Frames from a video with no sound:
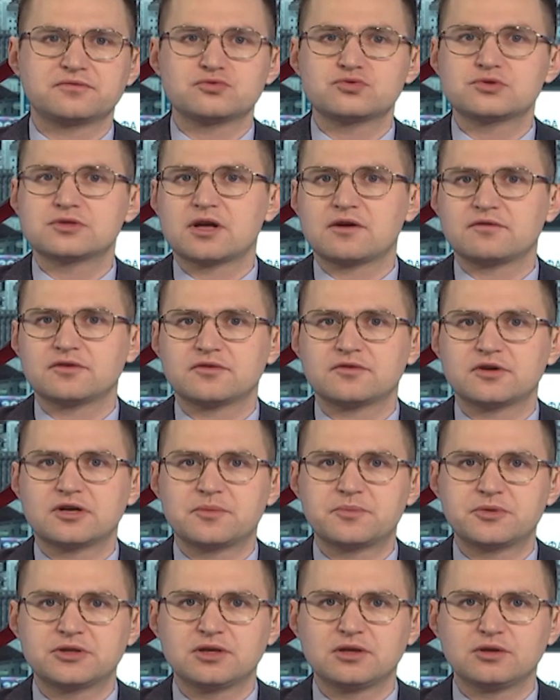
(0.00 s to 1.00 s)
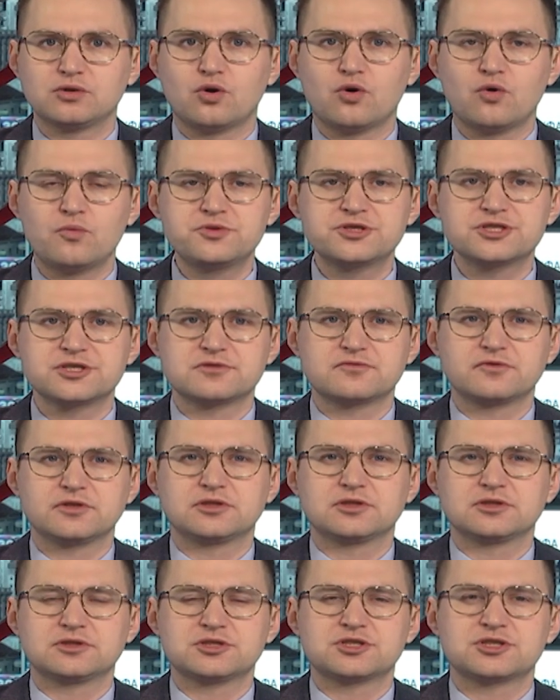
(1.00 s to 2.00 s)
уставного капитала общества
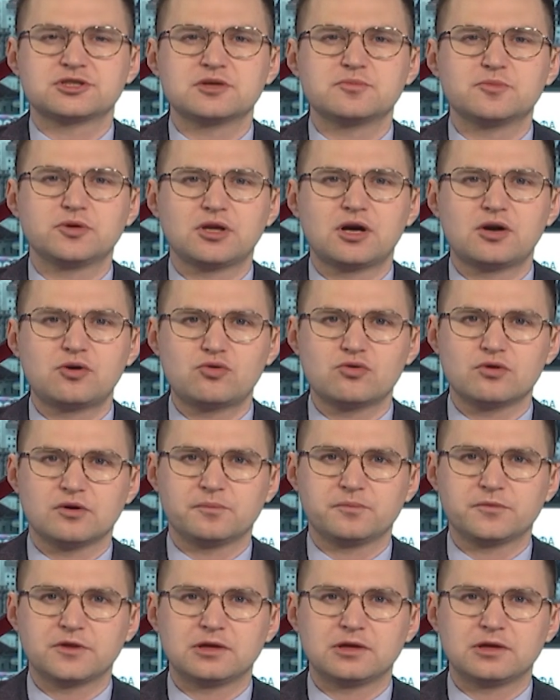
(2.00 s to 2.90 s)
«Татышлы молоко».